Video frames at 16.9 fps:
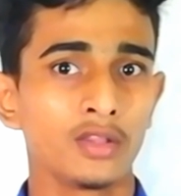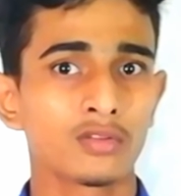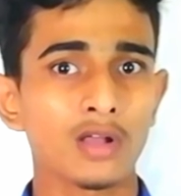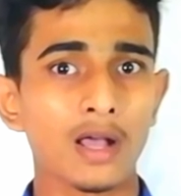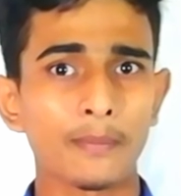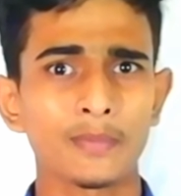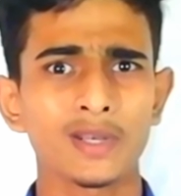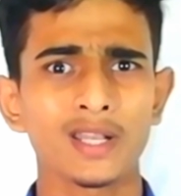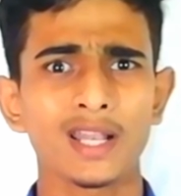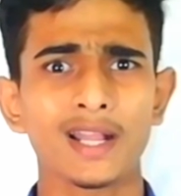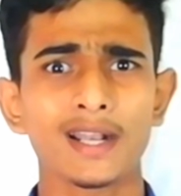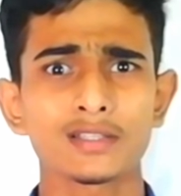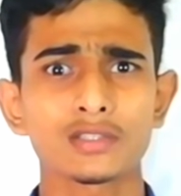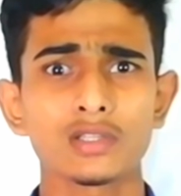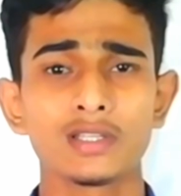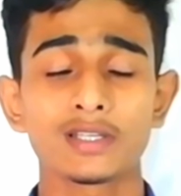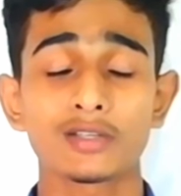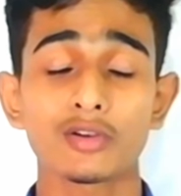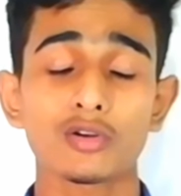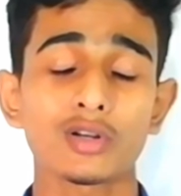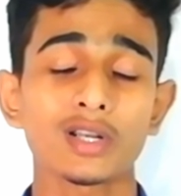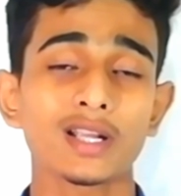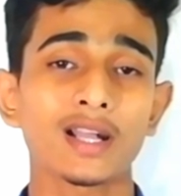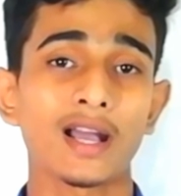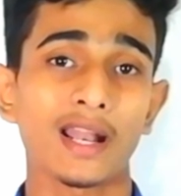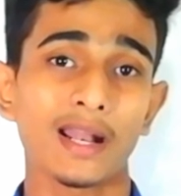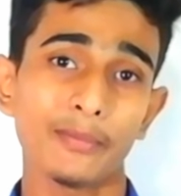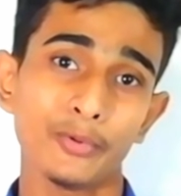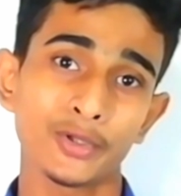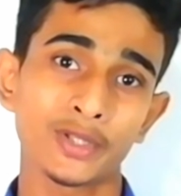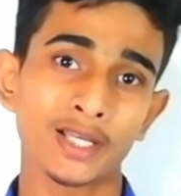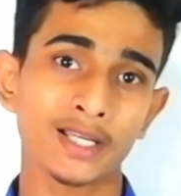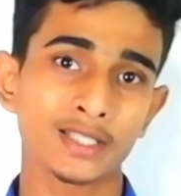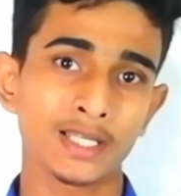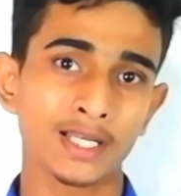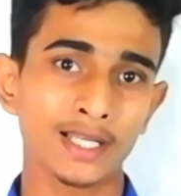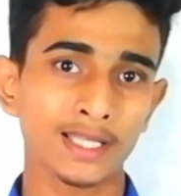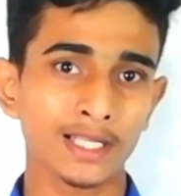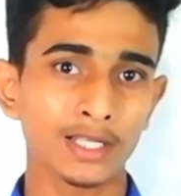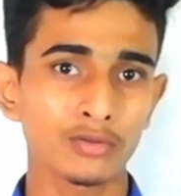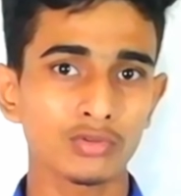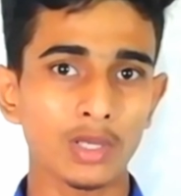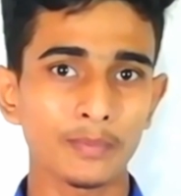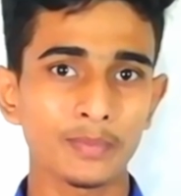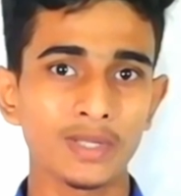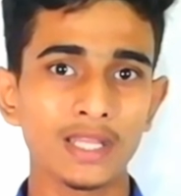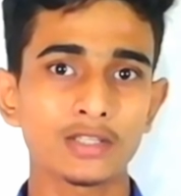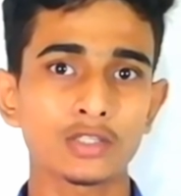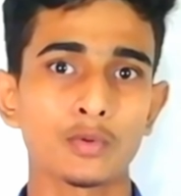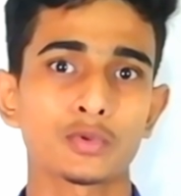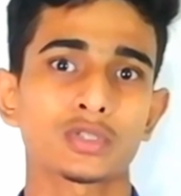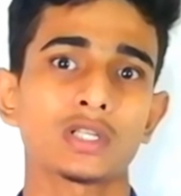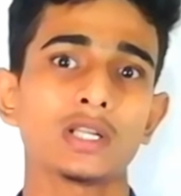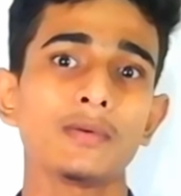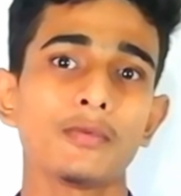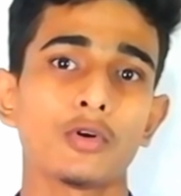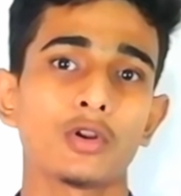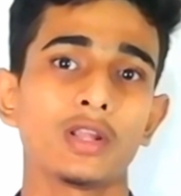তো আপনার এলাকার যদি নেটওয়ার্ক অনেক খারাপ হয়ে থাকে সেক্ষেত্রে কিন্তু আপনি এই সমস্যাটা